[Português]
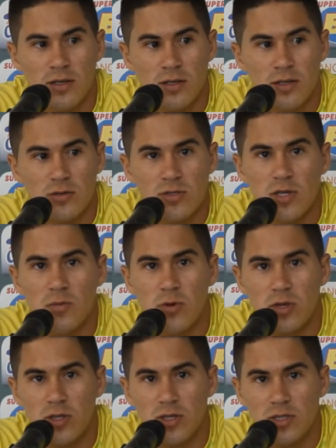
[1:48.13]
Então isso é
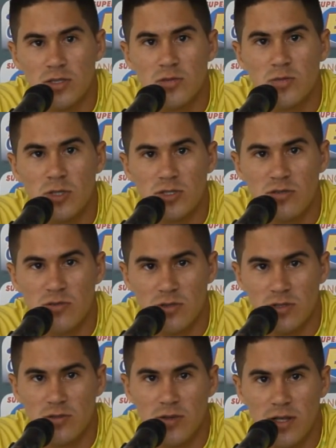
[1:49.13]
importante e mostra a
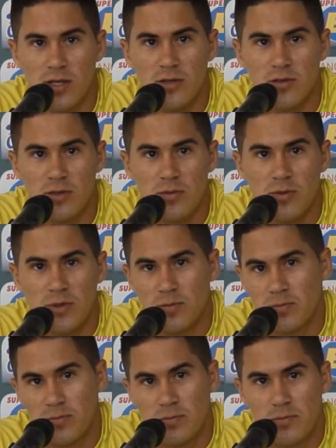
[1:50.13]
força do elenco, né, para
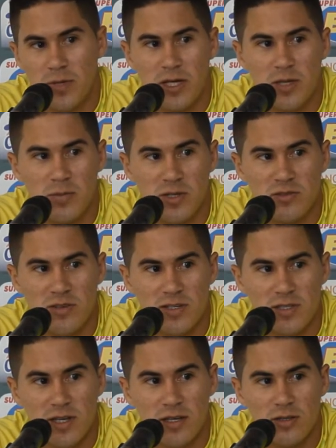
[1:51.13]
para a equipe
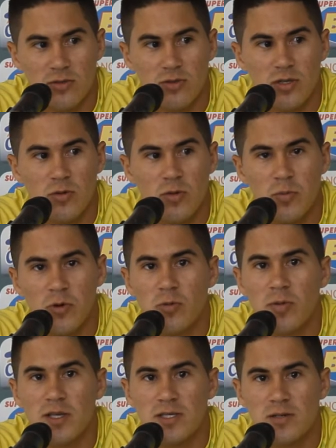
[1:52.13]
adversária não ter uma
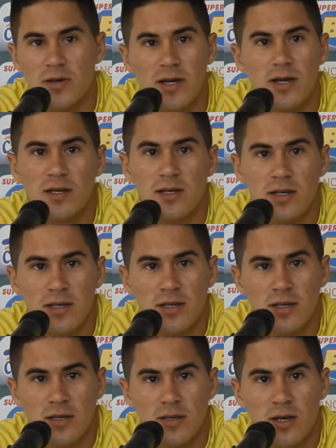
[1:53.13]
preocupação, ah,
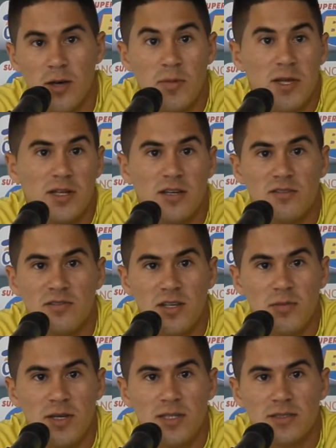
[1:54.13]
a América
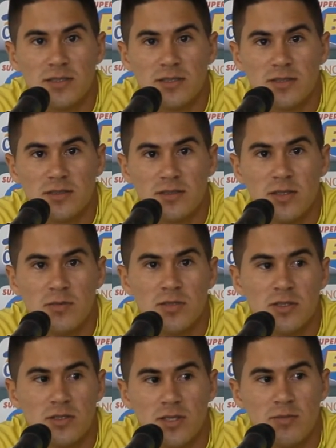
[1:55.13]
vem, mas tamo,
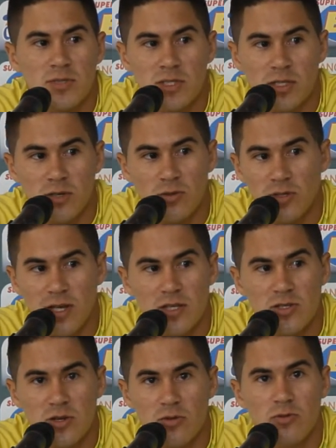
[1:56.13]
temos que ter
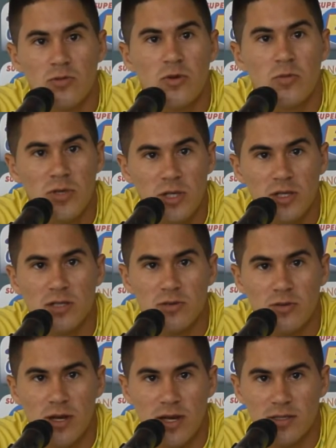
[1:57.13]
cuidado só com o Obina,
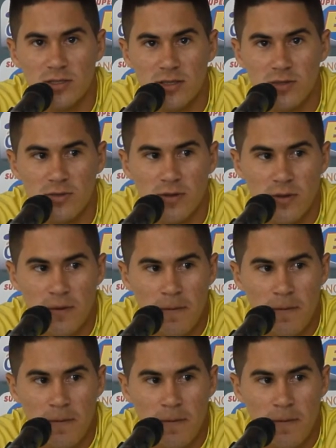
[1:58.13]
no caso, entendeu?